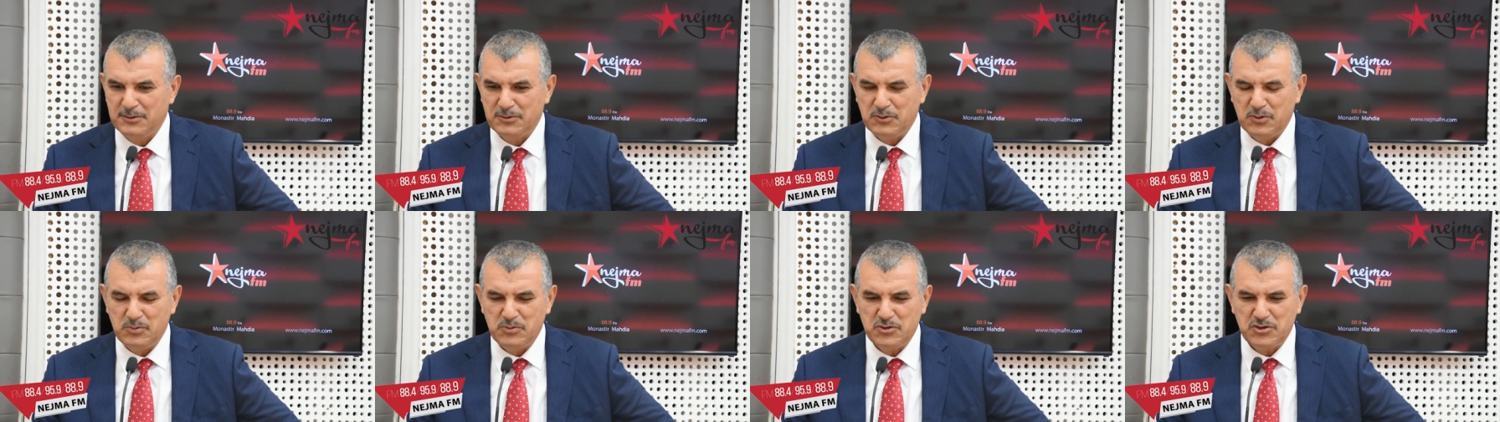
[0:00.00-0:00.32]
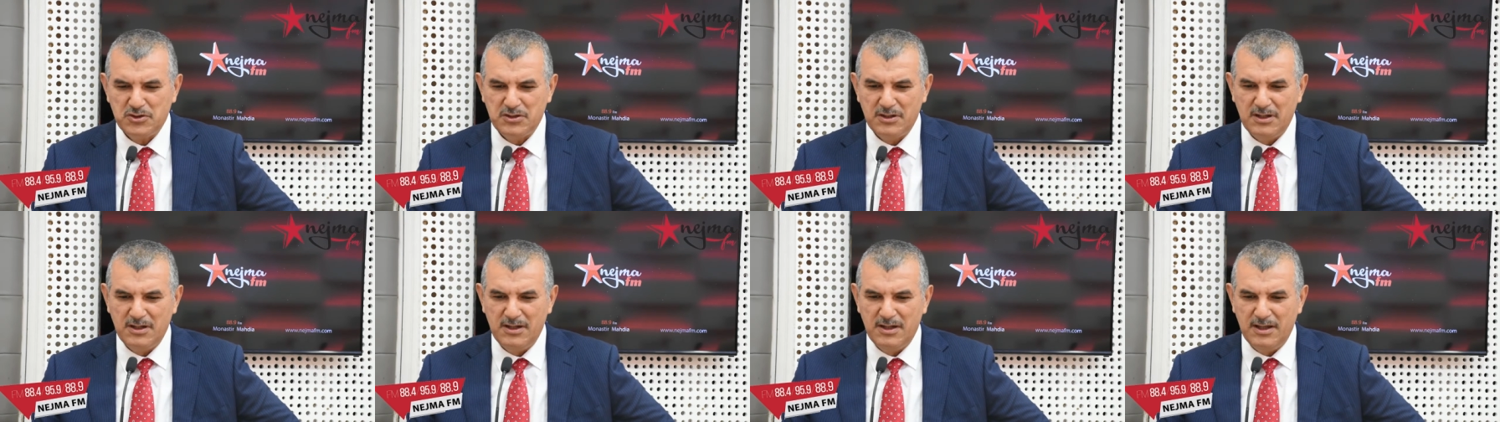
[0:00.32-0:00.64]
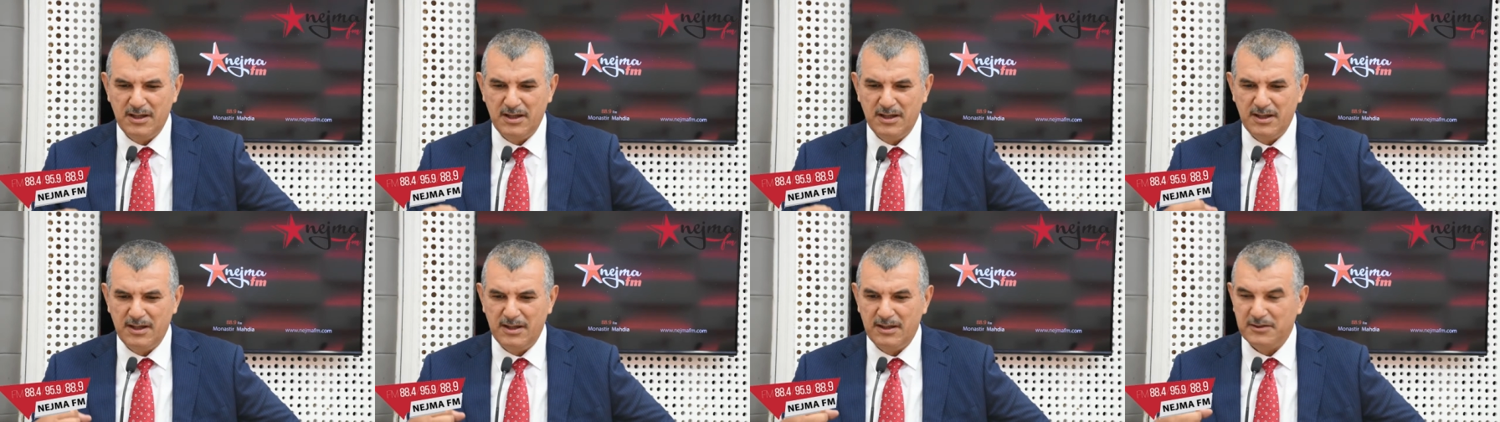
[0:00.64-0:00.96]
تمشي
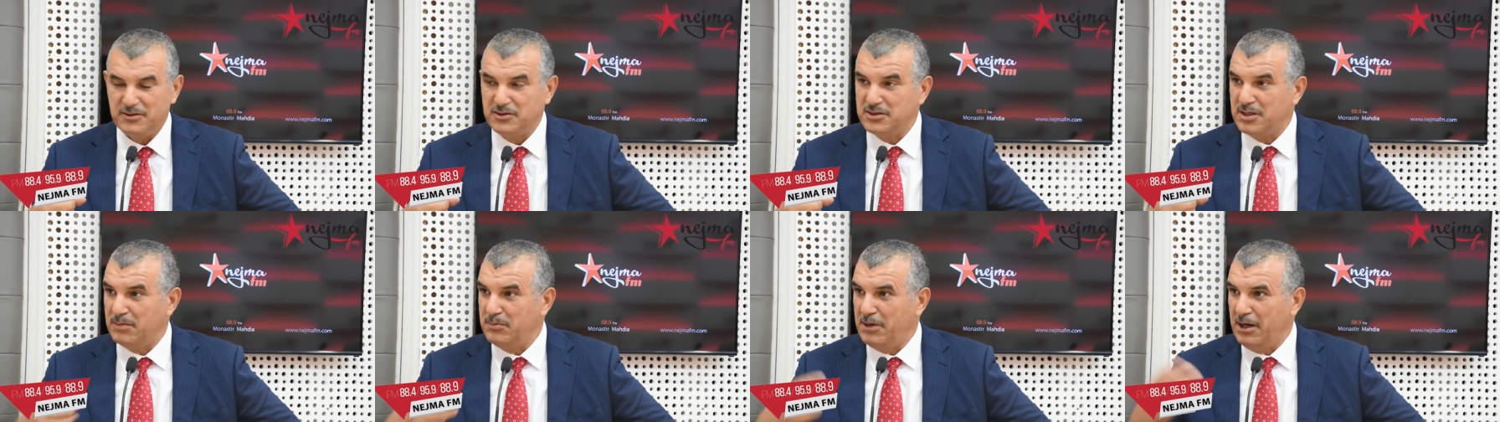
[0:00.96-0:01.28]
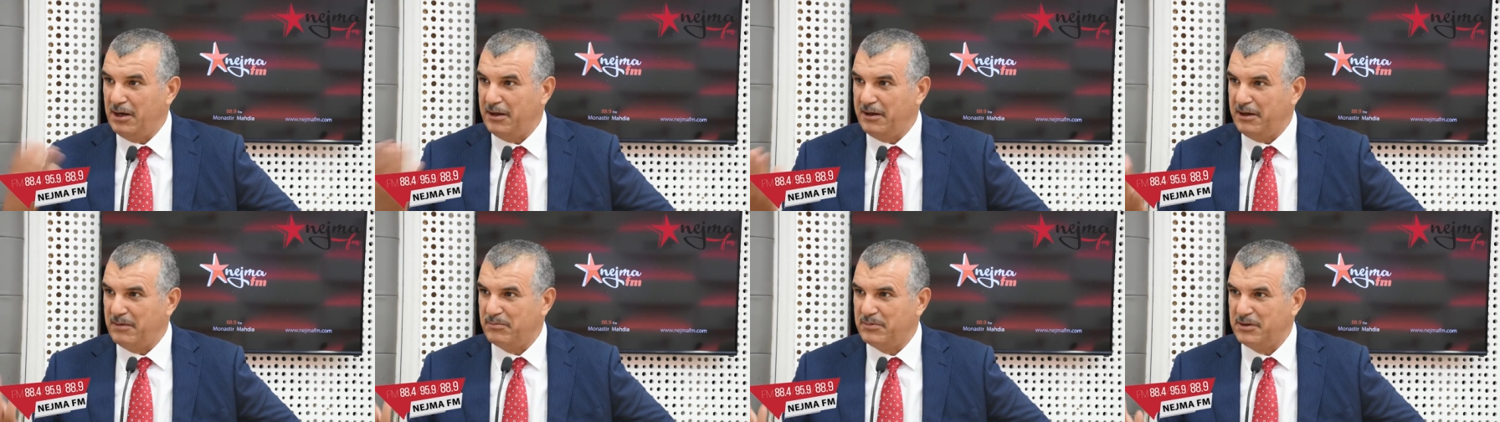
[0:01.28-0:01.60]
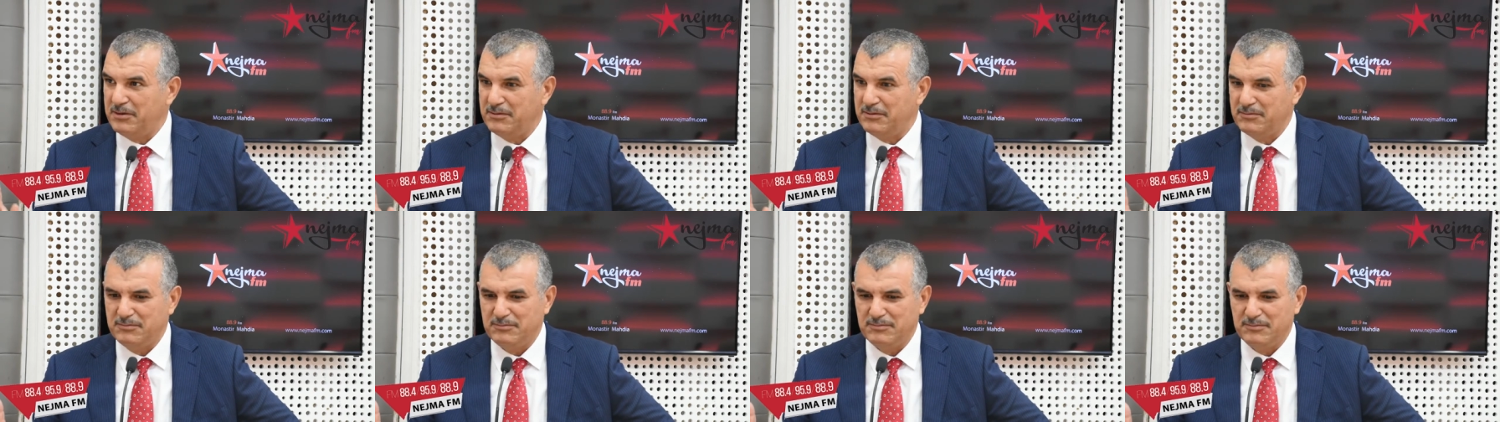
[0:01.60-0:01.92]
الشمال
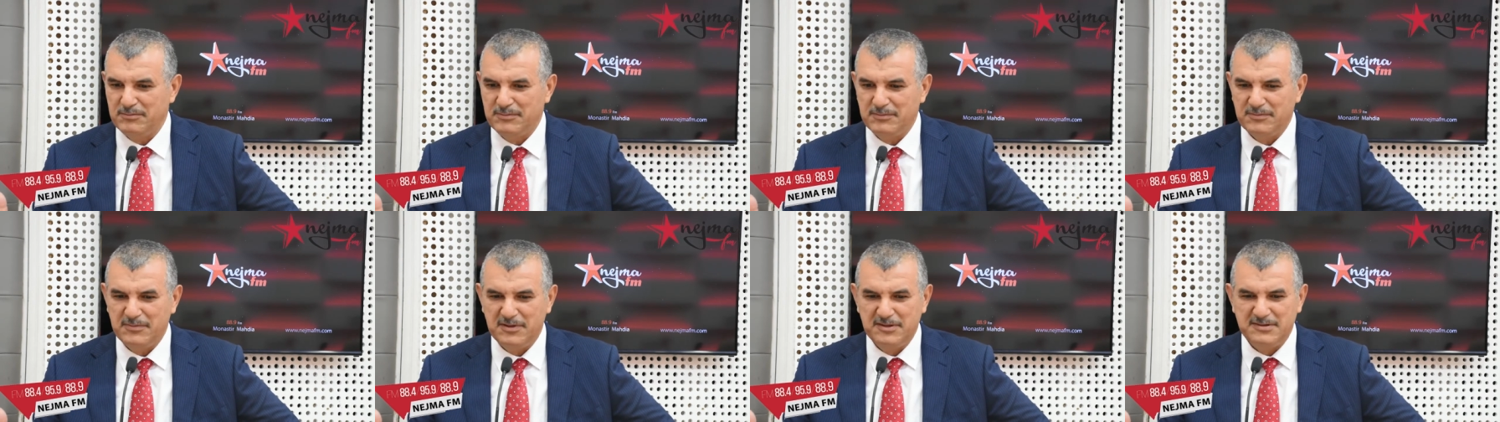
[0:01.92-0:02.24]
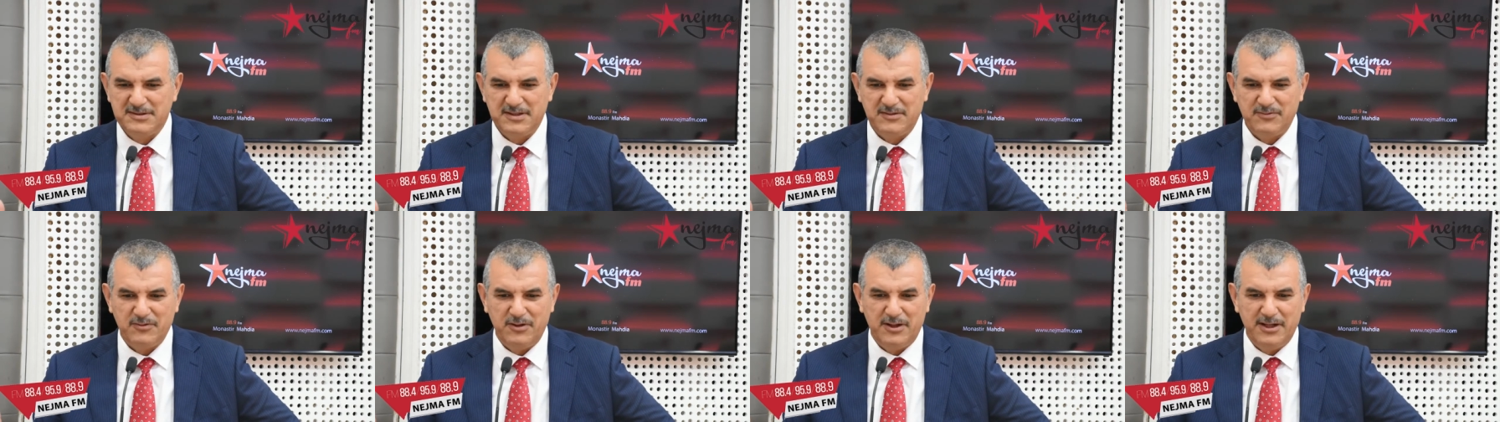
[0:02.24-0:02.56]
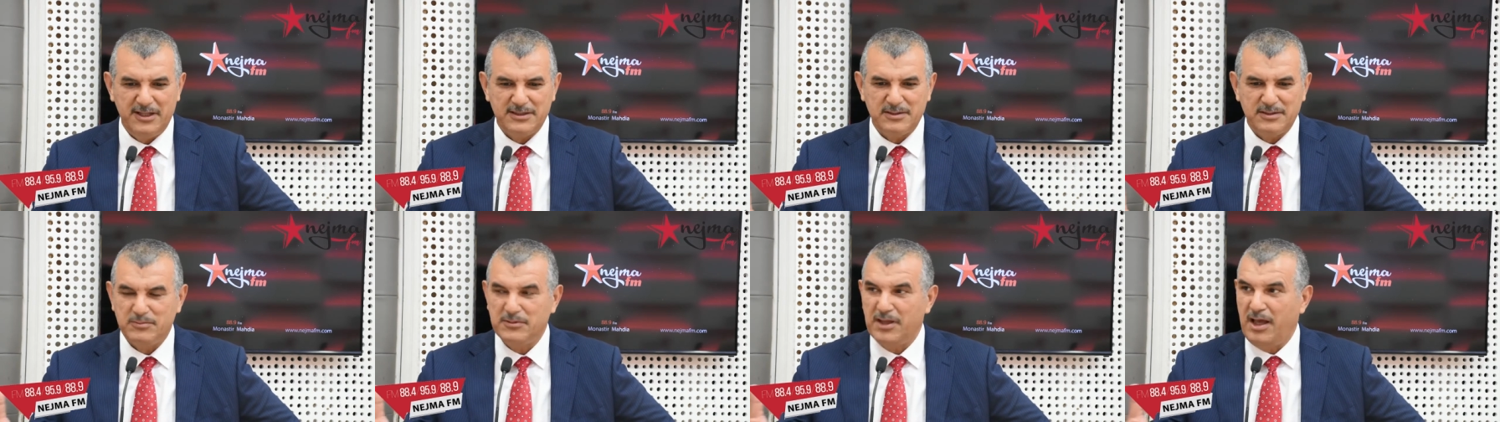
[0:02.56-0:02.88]
الغربي
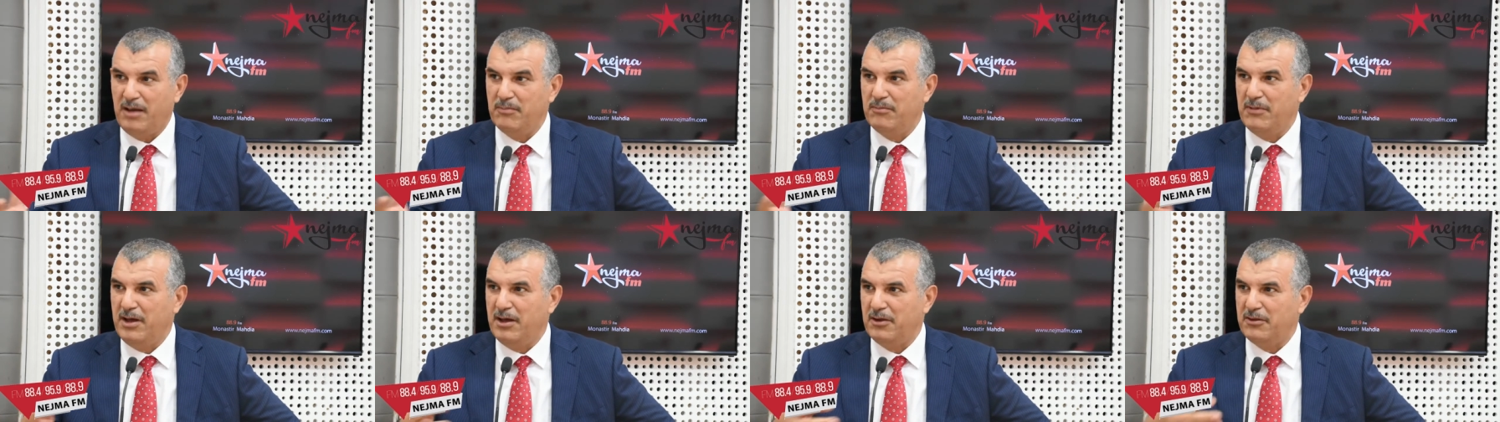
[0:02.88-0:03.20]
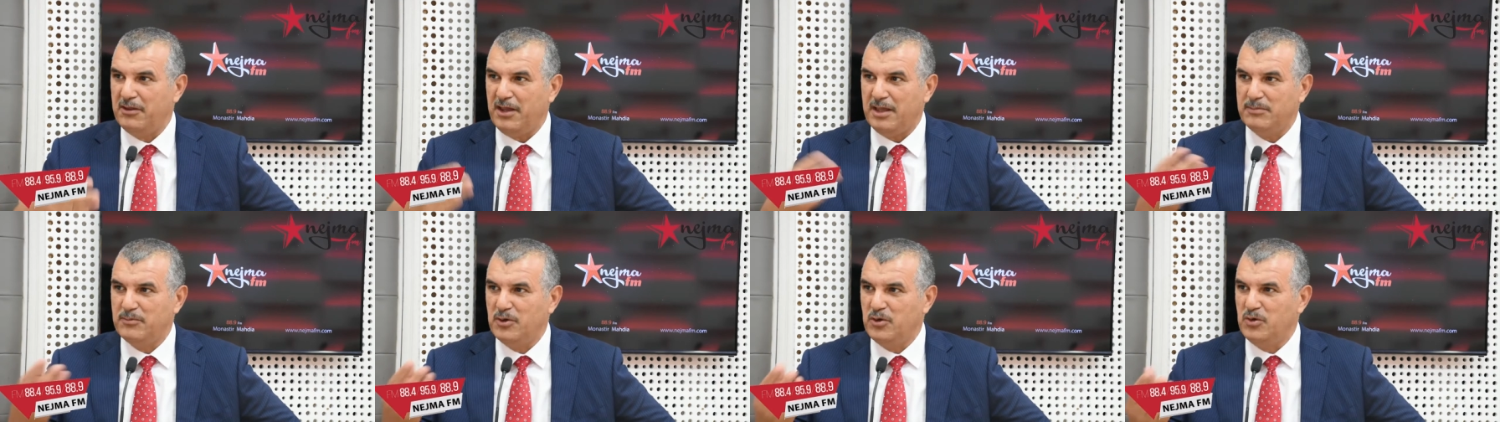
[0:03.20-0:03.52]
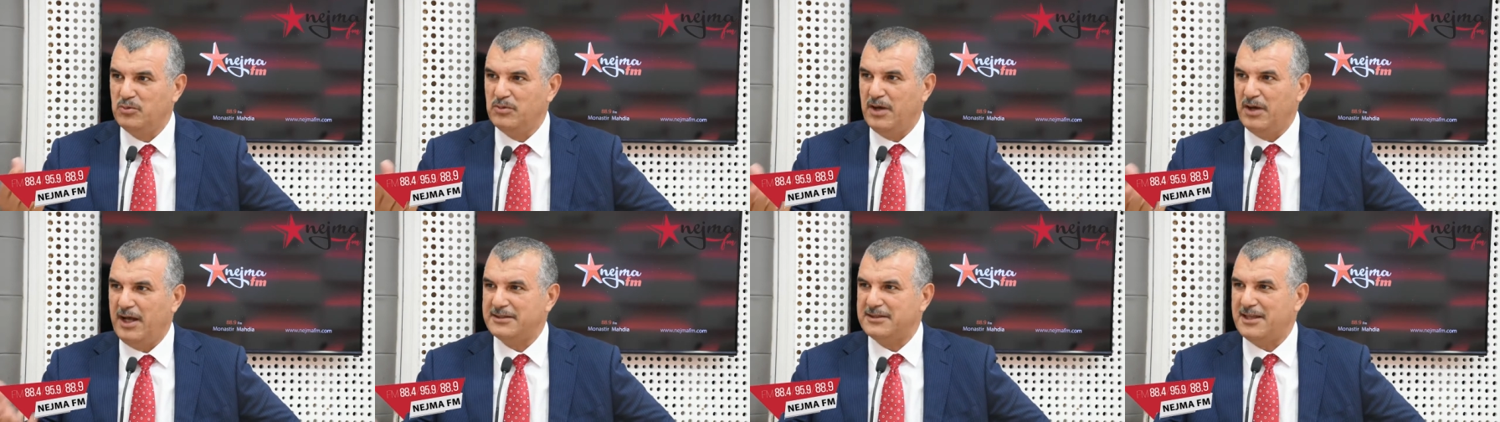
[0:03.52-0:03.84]
ريزرفوارات نتاع ماء ضخمه
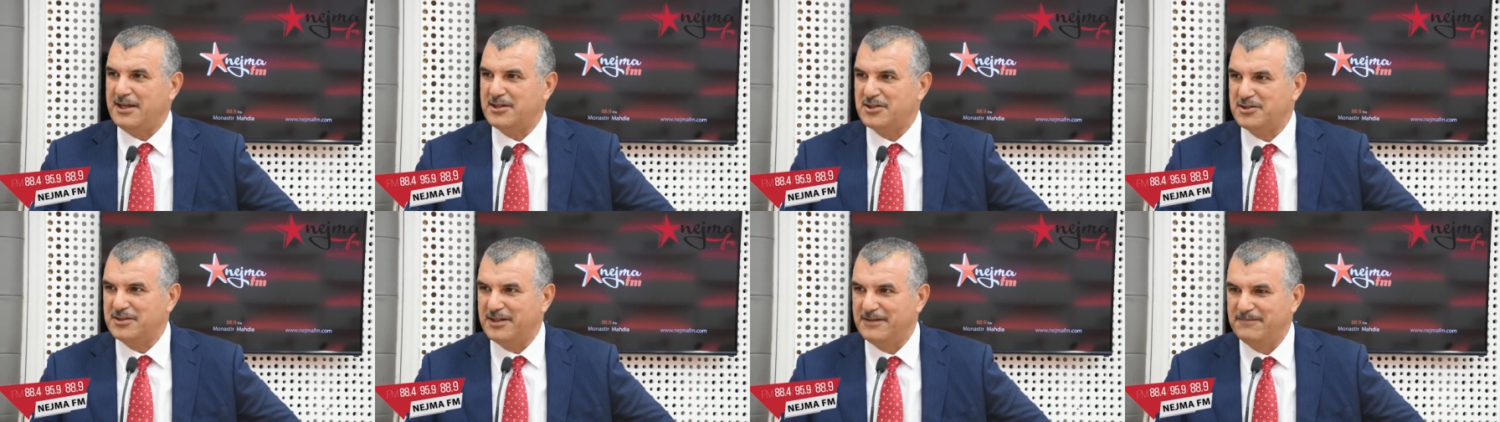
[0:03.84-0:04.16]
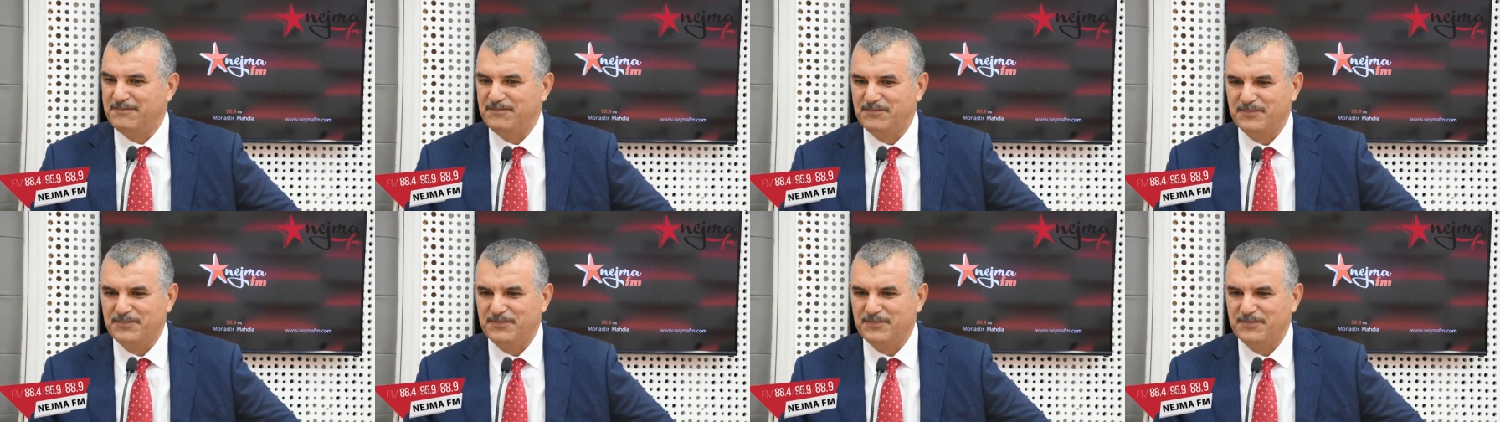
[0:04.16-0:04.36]
وهم عطاشه